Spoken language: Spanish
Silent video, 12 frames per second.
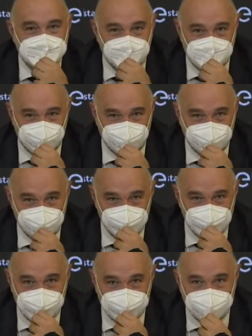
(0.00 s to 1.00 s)
Ahora, cuando yo
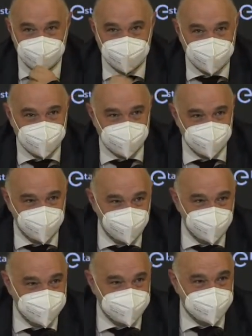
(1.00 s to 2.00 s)
llegué tenía a
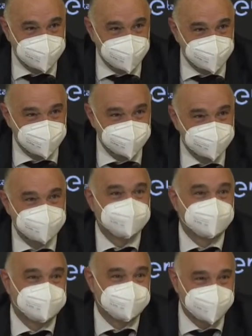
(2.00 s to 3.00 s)
Yul y al Chacho.
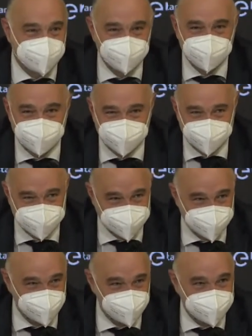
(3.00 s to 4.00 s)
Coño, cuando tienes
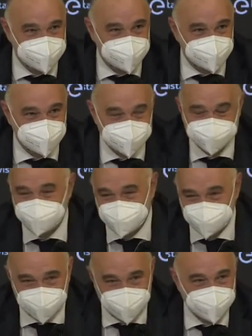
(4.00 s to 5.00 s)
a Yul y al Chacho,
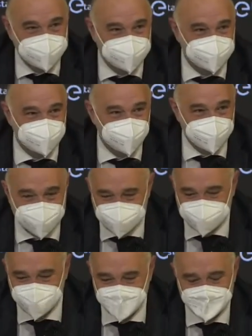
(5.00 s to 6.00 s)
pues obviamente es todo
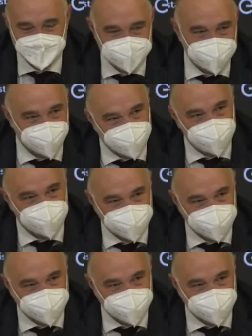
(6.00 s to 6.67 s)
más sencillo.